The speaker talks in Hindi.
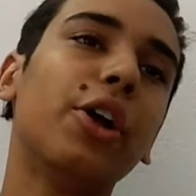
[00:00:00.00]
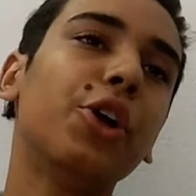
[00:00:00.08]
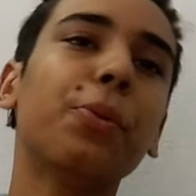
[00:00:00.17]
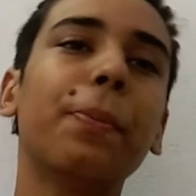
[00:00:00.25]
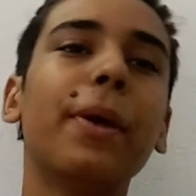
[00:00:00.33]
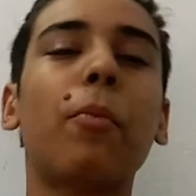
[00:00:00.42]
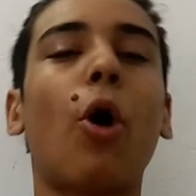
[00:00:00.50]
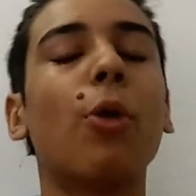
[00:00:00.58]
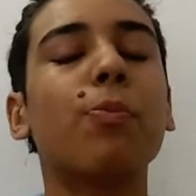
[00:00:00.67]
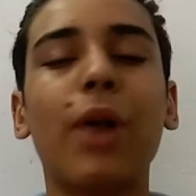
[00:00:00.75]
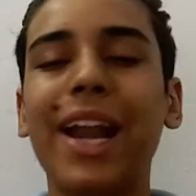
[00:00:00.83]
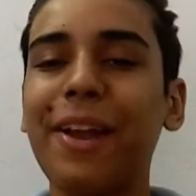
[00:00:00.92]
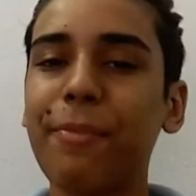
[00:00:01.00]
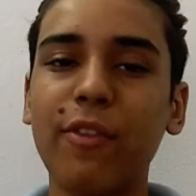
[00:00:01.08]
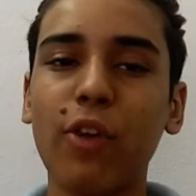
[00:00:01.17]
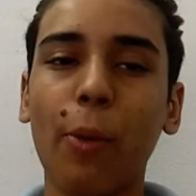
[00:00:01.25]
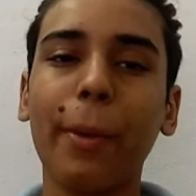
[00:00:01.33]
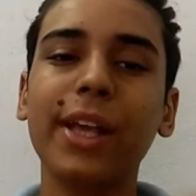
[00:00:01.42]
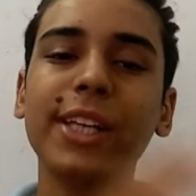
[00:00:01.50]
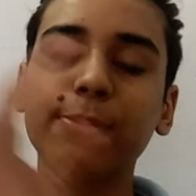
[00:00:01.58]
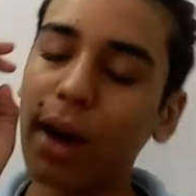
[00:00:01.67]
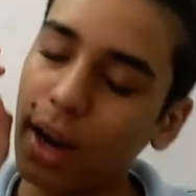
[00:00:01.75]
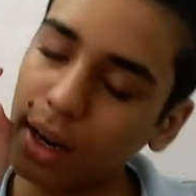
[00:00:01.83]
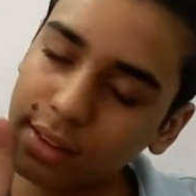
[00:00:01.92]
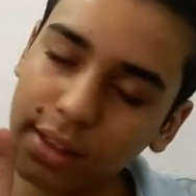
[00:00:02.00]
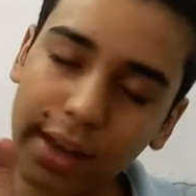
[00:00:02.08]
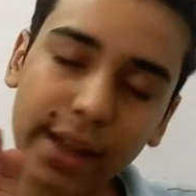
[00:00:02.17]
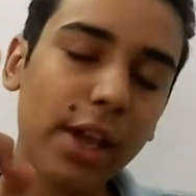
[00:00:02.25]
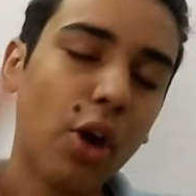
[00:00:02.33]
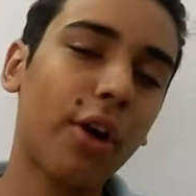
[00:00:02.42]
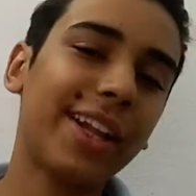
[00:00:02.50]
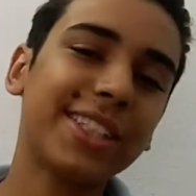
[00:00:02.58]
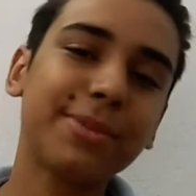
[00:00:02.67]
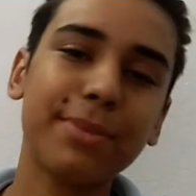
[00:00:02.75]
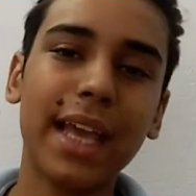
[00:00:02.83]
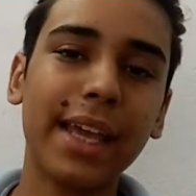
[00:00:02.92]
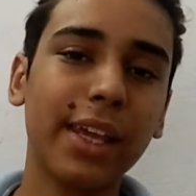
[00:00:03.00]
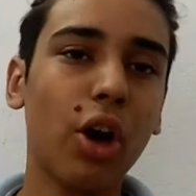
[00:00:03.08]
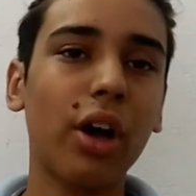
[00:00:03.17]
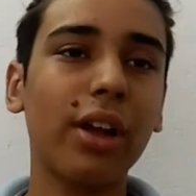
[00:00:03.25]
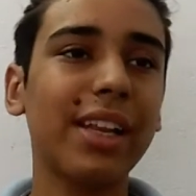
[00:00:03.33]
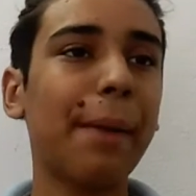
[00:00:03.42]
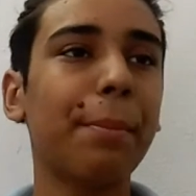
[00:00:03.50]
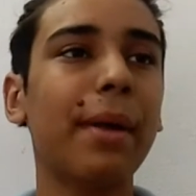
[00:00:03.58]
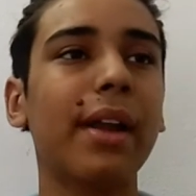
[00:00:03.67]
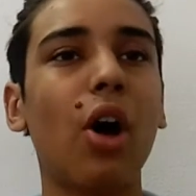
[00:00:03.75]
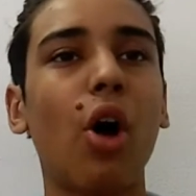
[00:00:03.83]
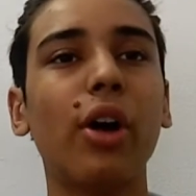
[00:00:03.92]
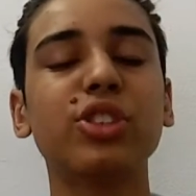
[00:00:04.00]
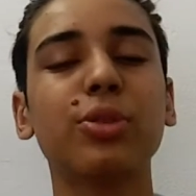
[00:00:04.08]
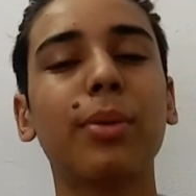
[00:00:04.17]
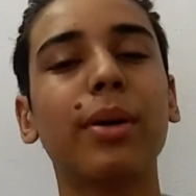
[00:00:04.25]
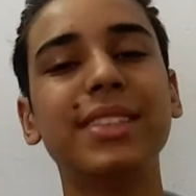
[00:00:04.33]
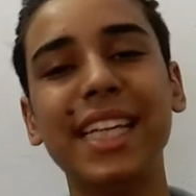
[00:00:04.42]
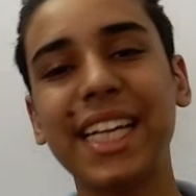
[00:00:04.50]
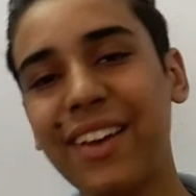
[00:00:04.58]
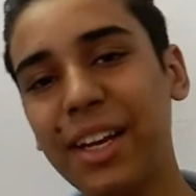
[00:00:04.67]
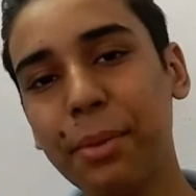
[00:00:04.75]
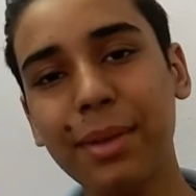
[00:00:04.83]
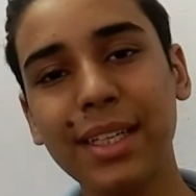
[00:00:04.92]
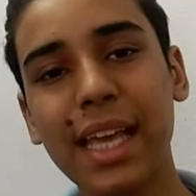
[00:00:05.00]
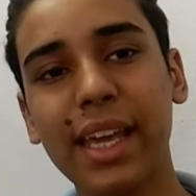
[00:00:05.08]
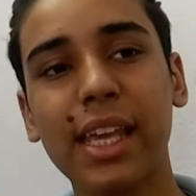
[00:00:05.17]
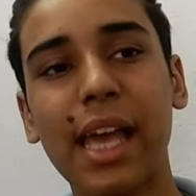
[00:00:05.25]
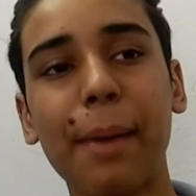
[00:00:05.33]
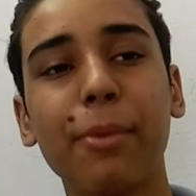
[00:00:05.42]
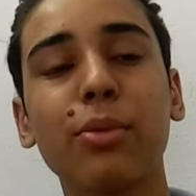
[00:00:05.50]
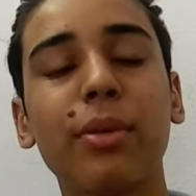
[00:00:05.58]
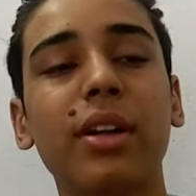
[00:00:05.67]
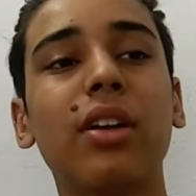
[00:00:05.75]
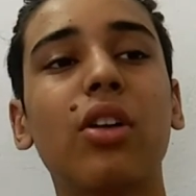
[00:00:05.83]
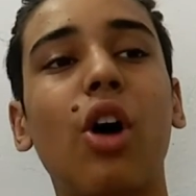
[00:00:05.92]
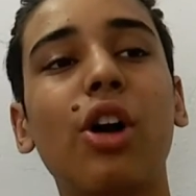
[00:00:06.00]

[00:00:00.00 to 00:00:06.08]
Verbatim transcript: यूट्यूब पे बहुत पुराना प्लेटफॉर्म है हर तरीके की ऑडियंस मिल जाएगी और यहाँ पे है ना ऑडियंस तुम्हें सीखने वाली भी मिल जाएगी यहाँ पे तुम्हें